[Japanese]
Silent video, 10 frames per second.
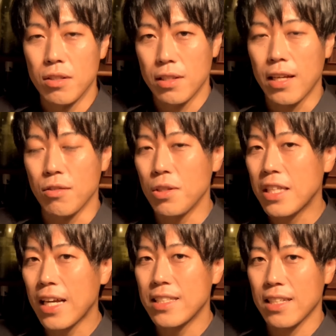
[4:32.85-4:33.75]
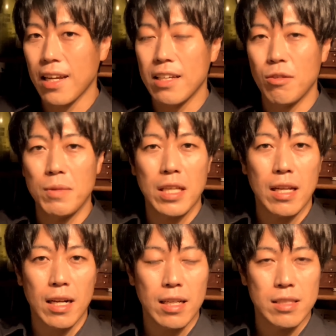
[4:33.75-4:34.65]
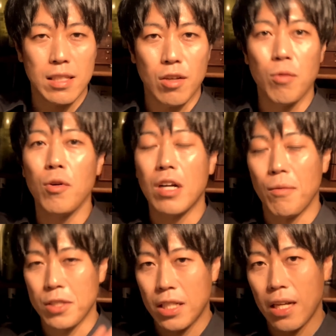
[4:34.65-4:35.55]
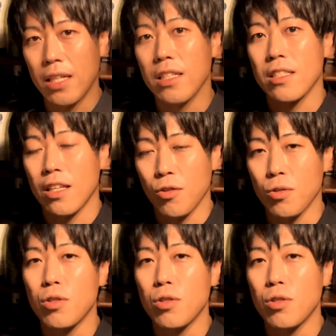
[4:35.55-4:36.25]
ね、売りたいんじゃないのみたいな感じで思うかもしれないんですけど、